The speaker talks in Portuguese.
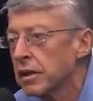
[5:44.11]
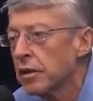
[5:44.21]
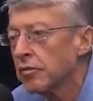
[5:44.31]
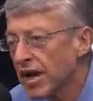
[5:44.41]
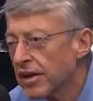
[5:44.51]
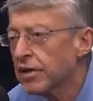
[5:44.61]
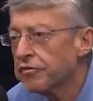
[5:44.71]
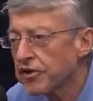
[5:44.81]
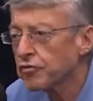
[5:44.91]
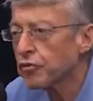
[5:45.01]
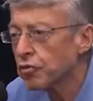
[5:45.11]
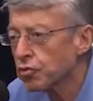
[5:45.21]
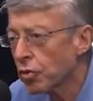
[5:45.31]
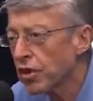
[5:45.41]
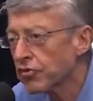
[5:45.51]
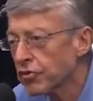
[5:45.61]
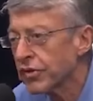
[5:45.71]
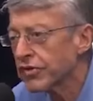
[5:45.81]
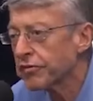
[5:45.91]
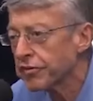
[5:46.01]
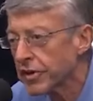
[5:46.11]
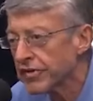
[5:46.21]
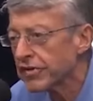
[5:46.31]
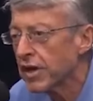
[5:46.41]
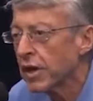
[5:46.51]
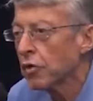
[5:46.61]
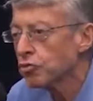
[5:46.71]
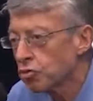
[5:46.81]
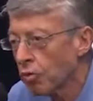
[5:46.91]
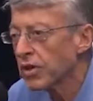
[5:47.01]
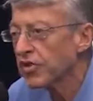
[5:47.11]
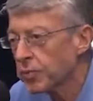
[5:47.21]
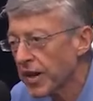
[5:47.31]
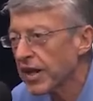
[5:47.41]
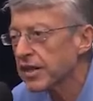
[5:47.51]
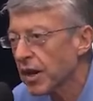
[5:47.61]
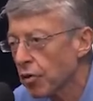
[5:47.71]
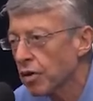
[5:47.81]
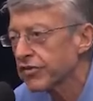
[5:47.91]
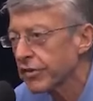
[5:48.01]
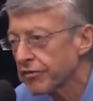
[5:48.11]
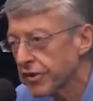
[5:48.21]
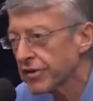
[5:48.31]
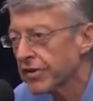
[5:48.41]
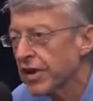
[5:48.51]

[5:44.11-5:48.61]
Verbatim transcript: O cara que fez o que o Douglas Costa fez, o Douglas Balada Costa fez,